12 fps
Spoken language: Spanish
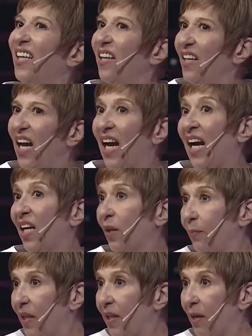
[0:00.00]
quien
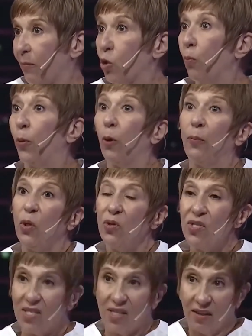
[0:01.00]
arme, digamos, su propio
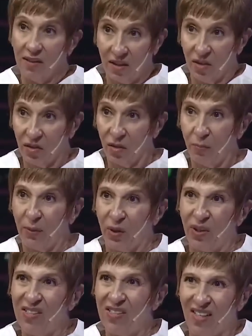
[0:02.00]
incendio, ¿no?
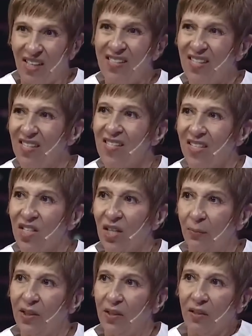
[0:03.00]
Pero es, es
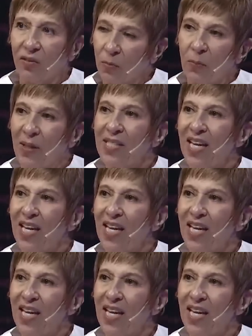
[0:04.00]
sencillamente, me